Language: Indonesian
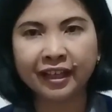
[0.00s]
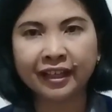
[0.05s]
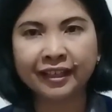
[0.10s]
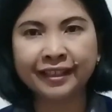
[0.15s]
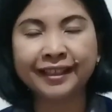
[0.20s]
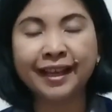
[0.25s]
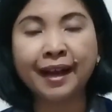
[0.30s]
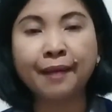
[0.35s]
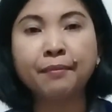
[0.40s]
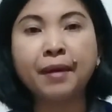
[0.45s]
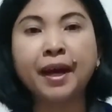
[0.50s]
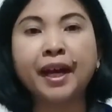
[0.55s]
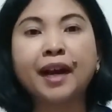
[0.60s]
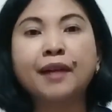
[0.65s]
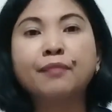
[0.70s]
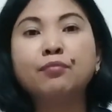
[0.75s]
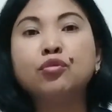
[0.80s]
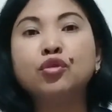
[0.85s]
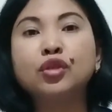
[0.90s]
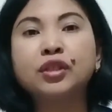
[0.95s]

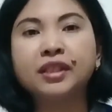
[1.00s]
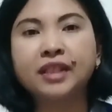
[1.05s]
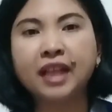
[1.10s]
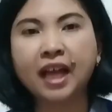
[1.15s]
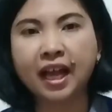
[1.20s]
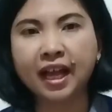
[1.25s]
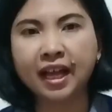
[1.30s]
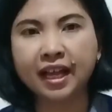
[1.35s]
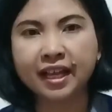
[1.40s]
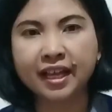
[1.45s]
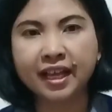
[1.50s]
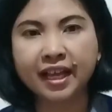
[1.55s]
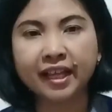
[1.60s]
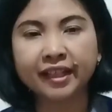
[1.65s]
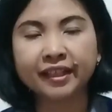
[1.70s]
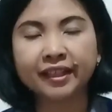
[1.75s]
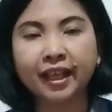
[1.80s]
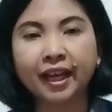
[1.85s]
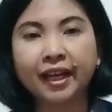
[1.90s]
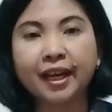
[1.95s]
gambaran Musa
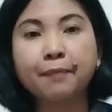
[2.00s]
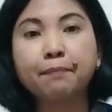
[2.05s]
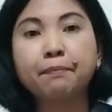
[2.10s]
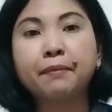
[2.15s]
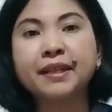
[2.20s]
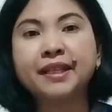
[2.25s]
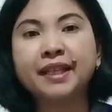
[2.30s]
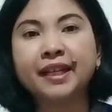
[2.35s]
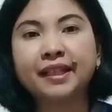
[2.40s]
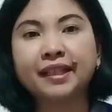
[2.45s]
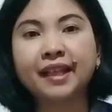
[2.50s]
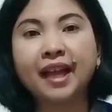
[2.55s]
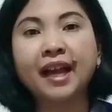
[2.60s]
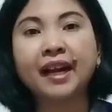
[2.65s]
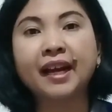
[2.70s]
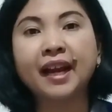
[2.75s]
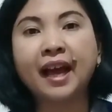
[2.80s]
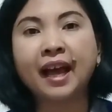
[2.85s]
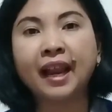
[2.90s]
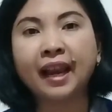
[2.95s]
terhadap penyertaan
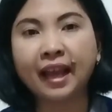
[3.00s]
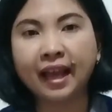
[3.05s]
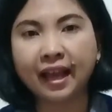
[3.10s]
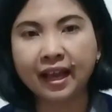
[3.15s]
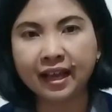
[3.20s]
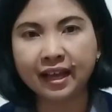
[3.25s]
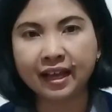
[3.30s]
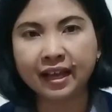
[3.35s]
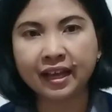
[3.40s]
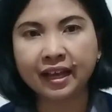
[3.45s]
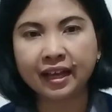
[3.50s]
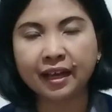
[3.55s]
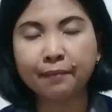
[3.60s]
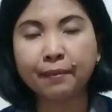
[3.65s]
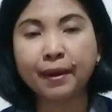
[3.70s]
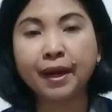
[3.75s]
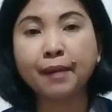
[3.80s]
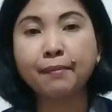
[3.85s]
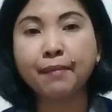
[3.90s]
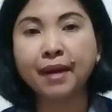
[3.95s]
Allah
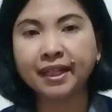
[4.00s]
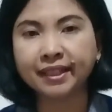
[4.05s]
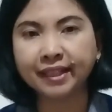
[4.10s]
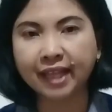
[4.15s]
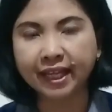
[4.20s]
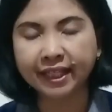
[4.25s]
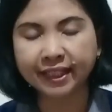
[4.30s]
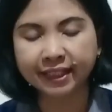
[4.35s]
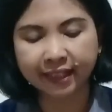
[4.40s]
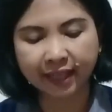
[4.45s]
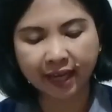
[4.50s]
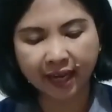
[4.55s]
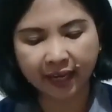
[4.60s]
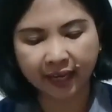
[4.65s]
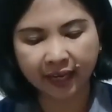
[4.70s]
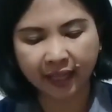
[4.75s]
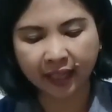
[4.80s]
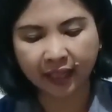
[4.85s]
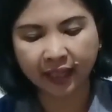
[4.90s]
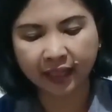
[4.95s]
kepada bangsa
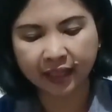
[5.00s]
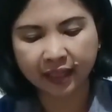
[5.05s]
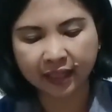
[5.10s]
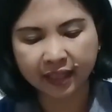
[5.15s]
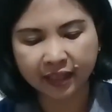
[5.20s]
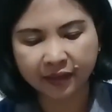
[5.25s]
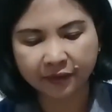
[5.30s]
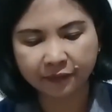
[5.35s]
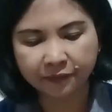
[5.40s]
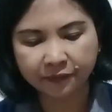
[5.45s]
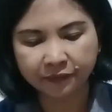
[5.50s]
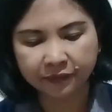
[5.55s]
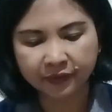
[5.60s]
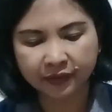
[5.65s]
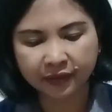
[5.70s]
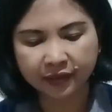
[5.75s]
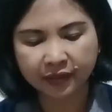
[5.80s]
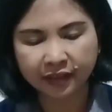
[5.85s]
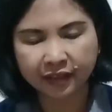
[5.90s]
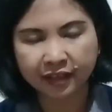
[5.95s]
Israel.
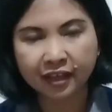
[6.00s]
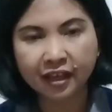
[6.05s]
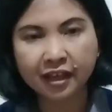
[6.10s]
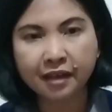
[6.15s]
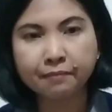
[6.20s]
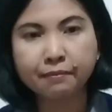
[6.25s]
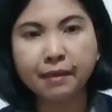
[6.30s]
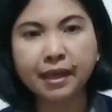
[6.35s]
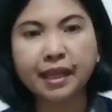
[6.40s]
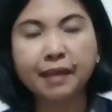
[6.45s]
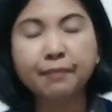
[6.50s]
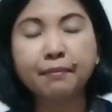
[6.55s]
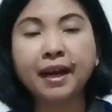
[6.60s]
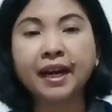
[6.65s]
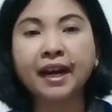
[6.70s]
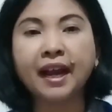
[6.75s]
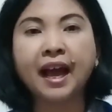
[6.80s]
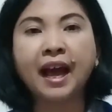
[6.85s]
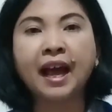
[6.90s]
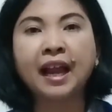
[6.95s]

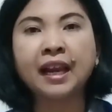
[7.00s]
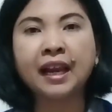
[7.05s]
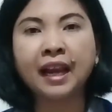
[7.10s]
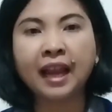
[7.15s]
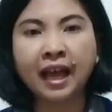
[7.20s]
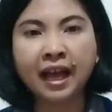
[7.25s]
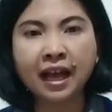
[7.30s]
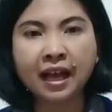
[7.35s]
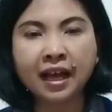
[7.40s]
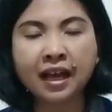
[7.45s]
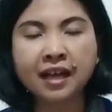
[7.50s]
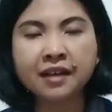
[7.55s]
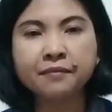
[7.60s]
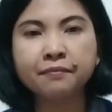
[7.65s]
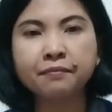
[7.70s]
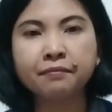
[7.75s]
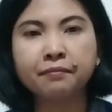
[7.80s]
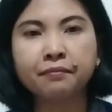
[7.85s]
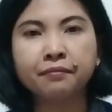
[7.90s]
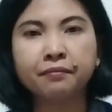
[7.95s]
Bagaimana Allah
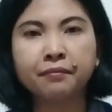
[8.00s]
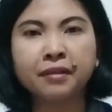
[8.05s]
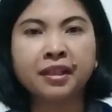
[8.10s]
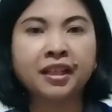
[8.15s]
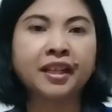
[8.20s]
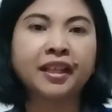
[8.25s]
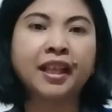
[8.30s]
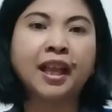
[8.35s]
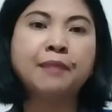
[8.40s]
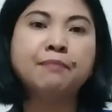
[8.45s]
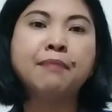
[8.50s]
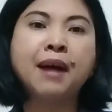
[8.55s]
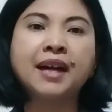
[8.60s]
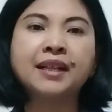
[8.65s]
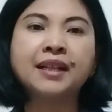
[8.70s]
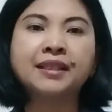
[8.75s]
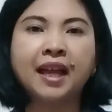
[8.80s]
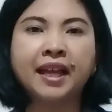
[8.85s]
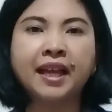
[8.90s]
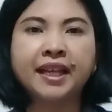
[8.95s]
menyertai
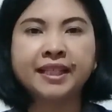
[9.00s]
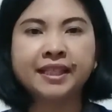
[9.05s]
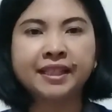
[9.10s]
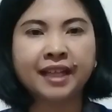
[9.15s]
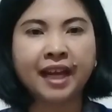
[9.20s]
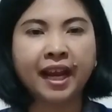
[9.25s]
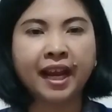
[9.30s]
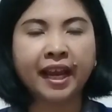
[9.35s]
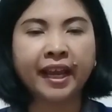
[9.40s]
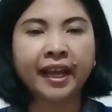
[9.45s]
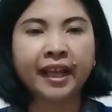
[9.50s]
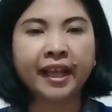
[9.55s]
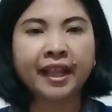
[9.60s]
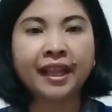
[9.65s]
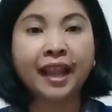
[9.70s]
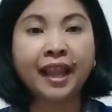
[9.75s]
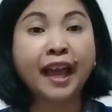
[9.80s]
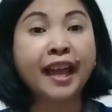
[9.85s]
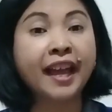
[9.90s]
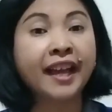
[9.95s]
bangsa Israel
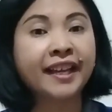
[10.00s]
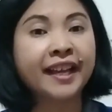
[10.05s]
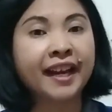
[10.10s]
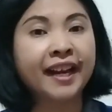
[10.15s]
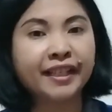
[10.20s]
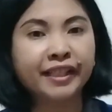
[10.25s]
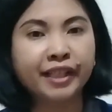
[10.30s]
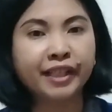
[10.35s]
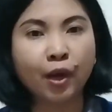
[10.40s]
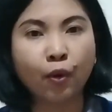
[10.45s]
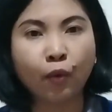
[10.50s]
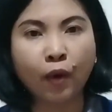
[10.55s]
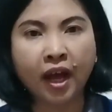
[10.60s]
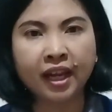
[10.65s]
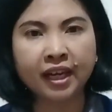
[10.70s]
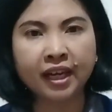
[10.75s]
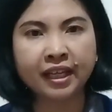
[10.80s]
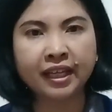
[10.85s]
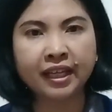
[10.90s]
layaknya Raja Wali